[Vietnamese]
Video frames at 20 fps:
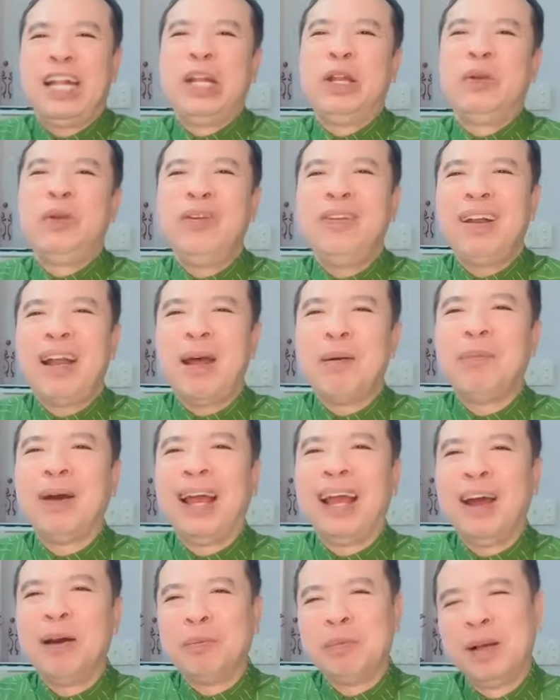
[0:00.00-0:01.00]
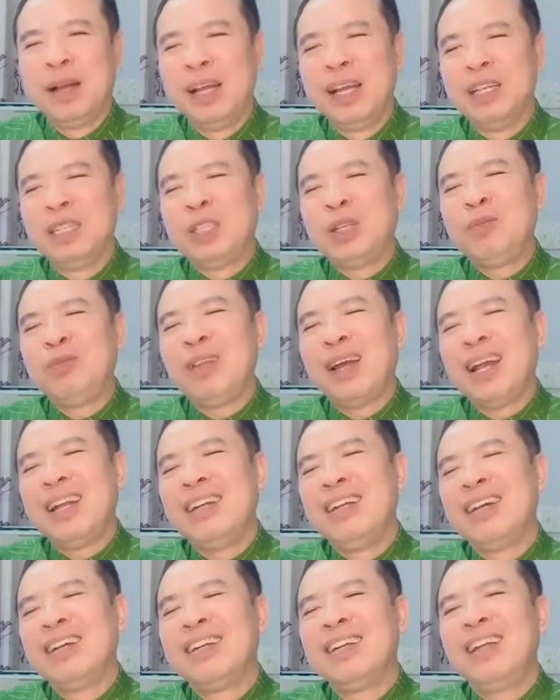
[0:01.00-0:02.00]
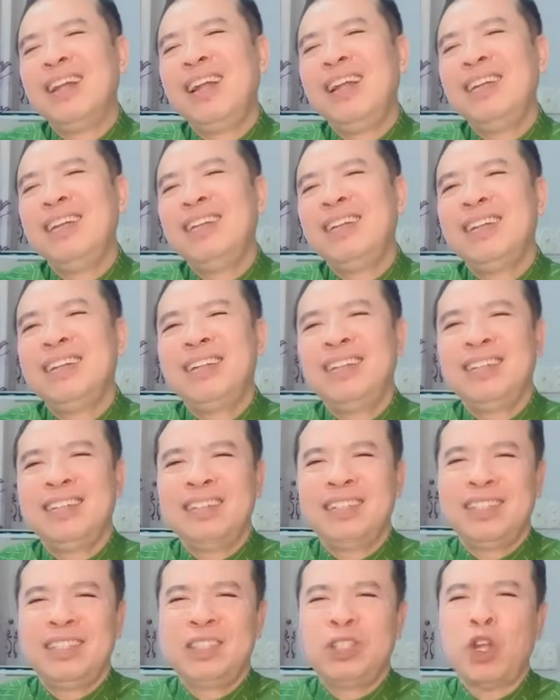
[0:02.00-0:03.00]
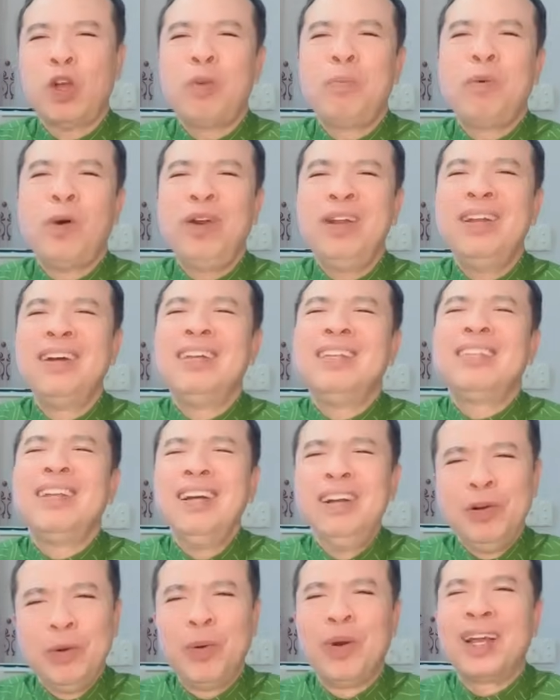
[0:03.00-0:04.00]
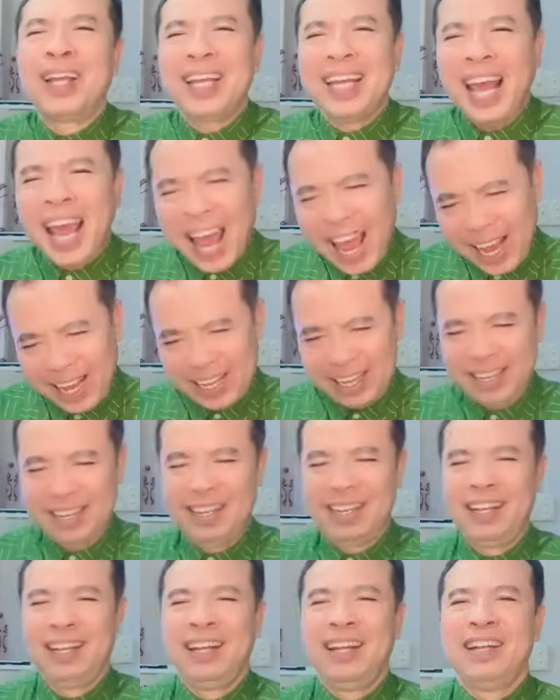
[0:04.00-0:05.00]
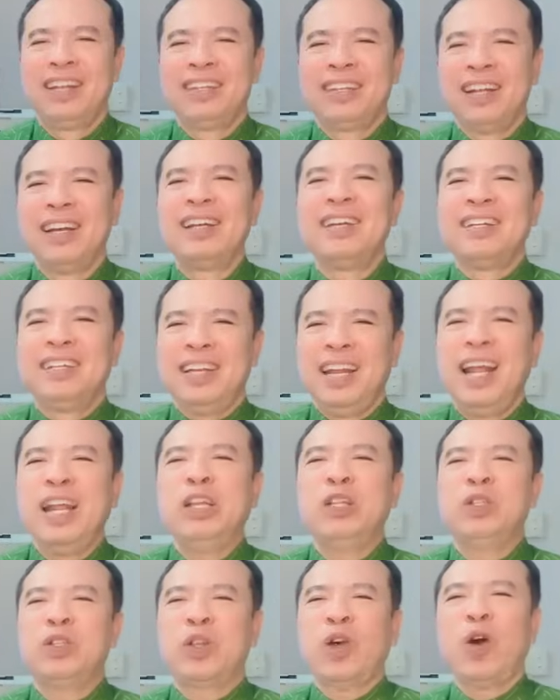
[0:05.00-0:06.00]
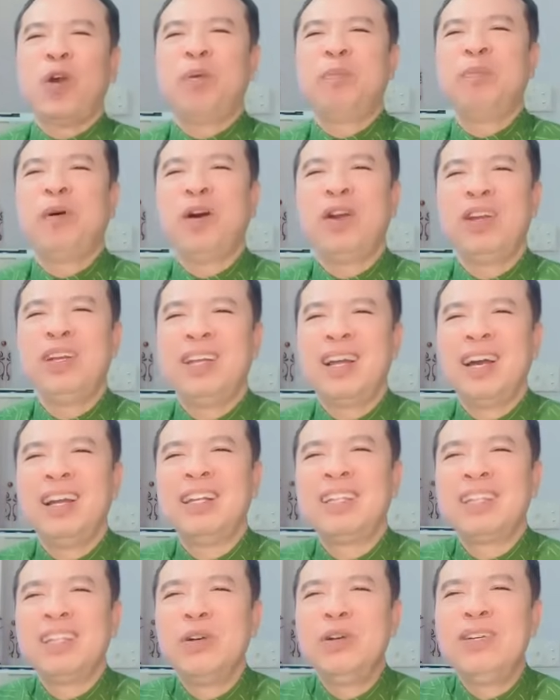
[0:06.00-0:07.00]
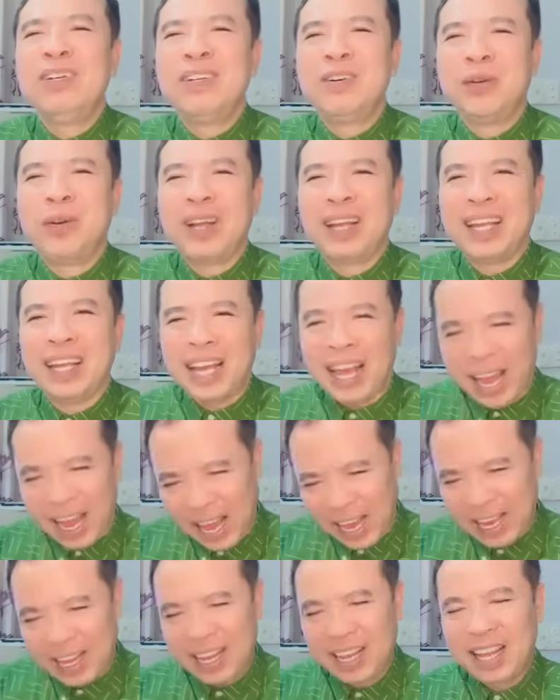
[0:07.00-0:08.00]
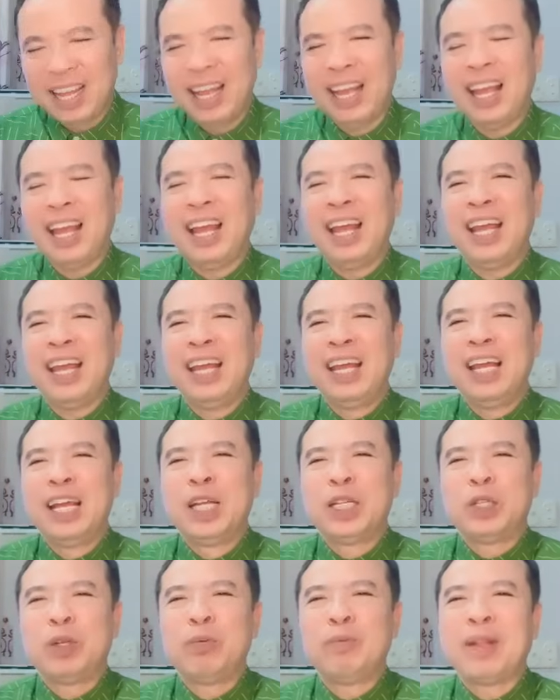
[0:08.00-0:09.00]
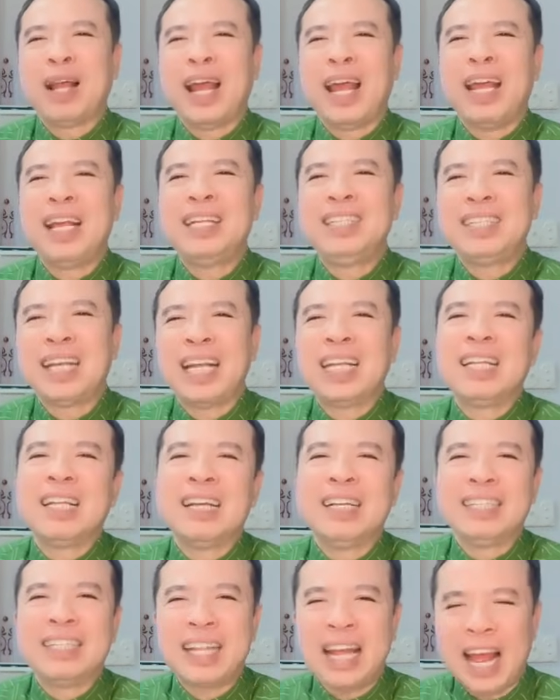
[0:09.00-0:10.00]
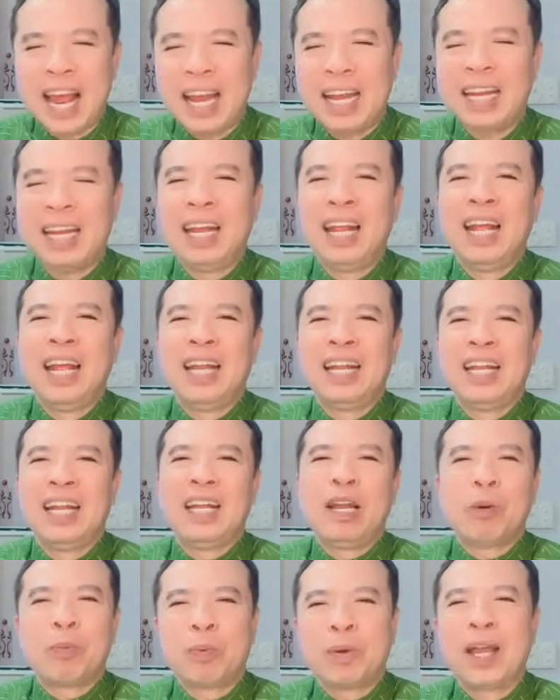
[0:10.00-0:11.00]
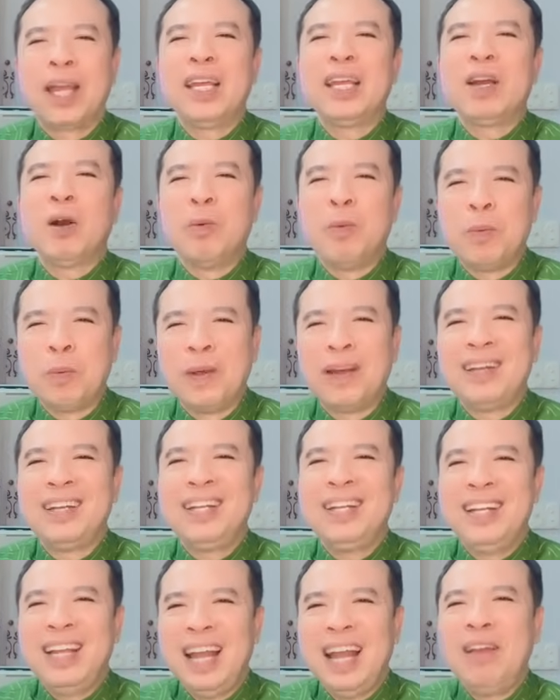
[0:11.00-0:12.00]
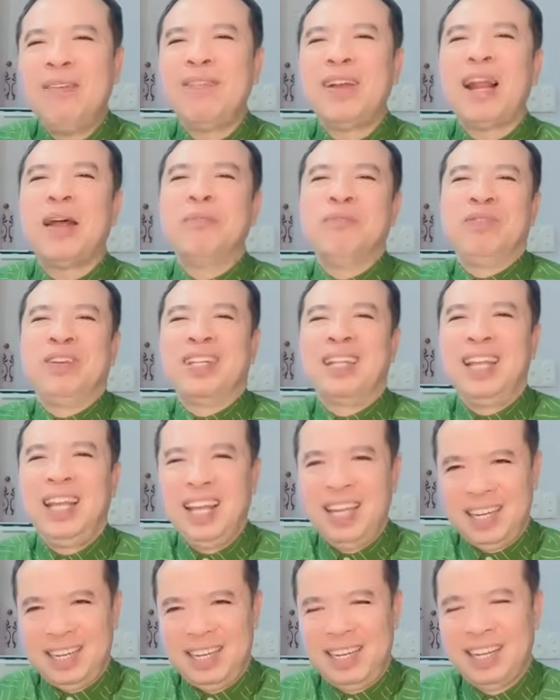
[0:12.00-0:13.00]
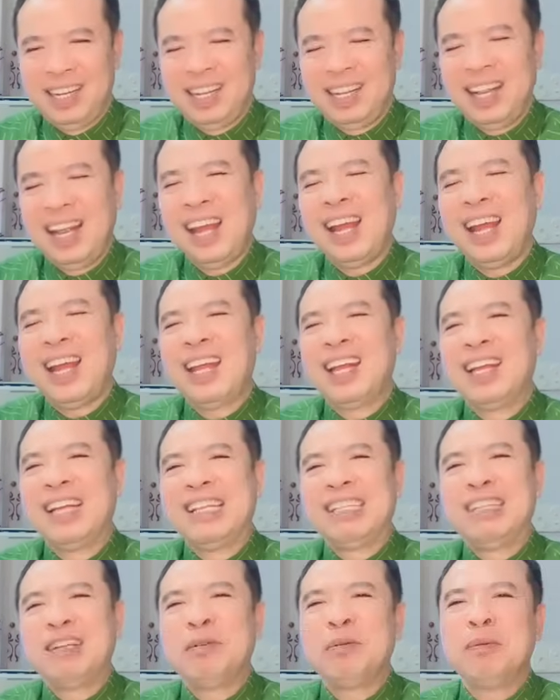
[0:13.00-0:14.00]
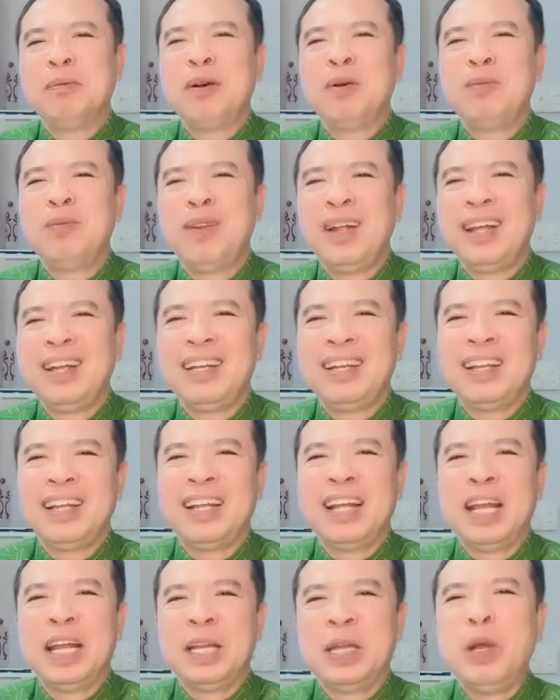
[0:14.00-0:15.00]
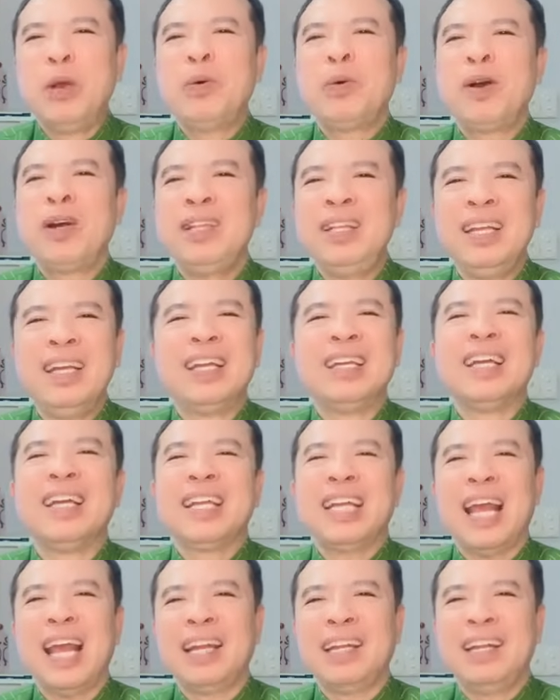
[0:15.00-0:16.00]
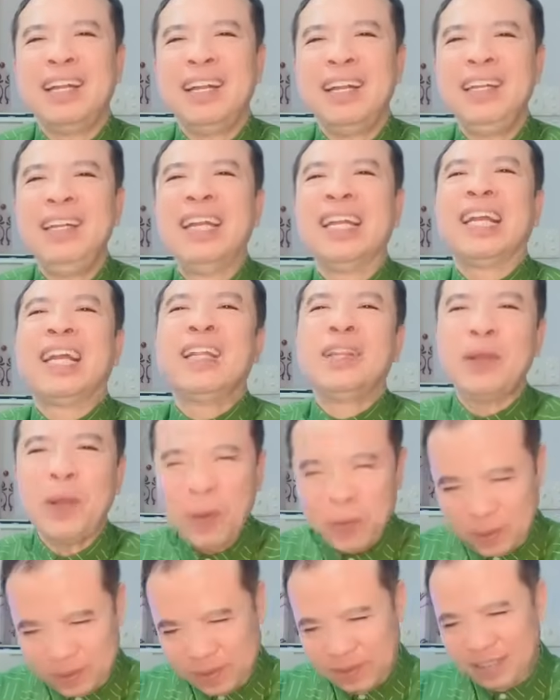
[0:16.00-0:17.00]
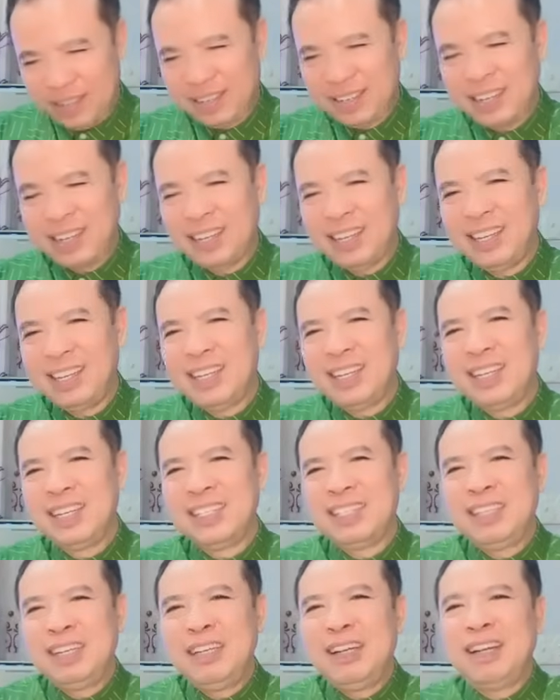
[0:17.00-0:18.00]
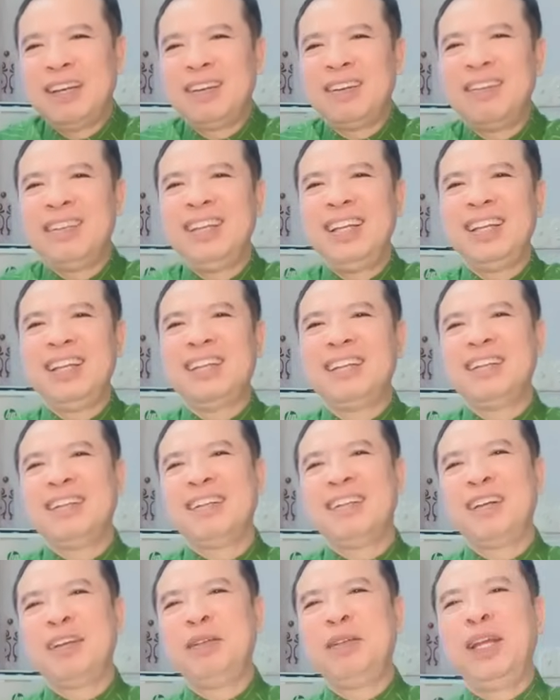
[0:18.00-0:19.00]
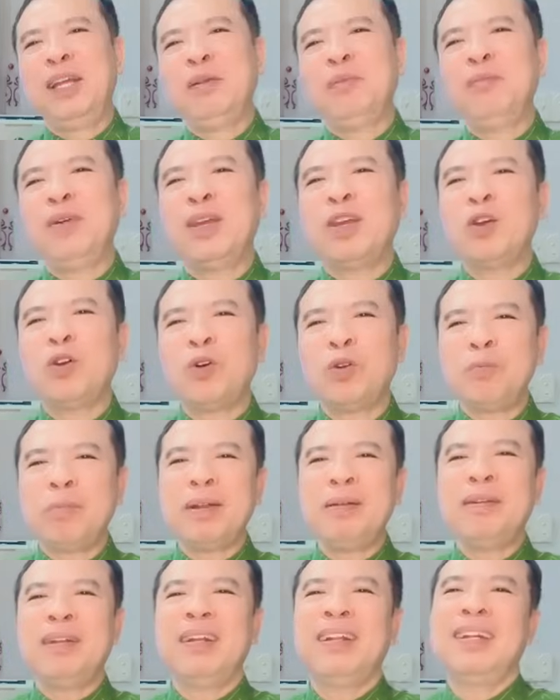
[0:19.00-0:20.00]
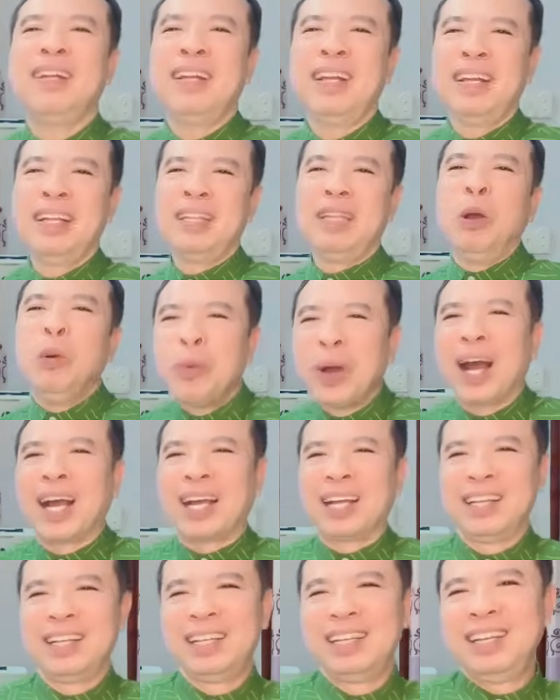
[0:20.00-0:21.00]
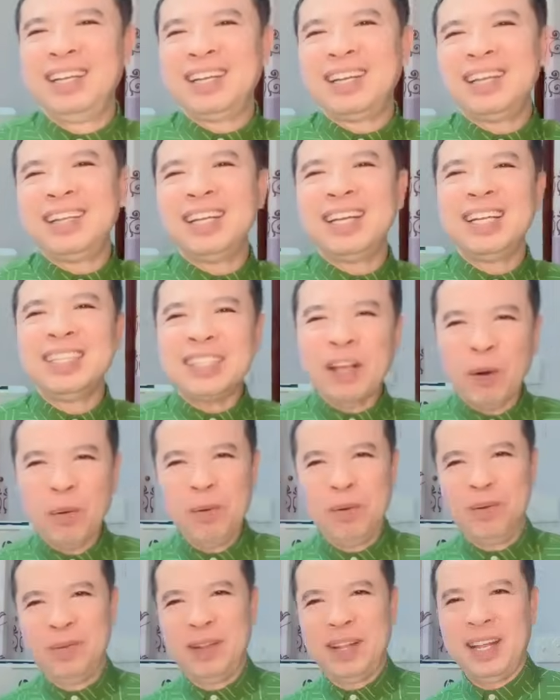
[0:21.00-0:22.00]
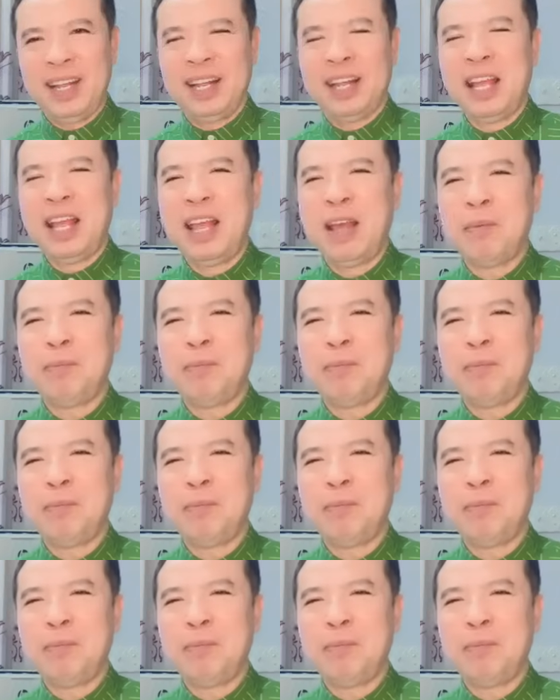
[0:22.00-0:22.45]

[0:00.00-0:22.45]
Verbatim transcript: thế thì rút ra bài học chúng ta đừng nên ờ, soi mói đời tư của người khác đừng nên soi mói đời tư của người khác à, chúng ta hãy dành thời gian để đọc kinh cầu nguyện đi lễ và làm việc thiện à, chứ cũng không nên đấy à, nếu có nhìn người khác thì nên nhìn cái tốt à, chứ đừng có nhìn à, đừng nhìn với con mắt à, tiêu cực nhìn ra những cái xấu à,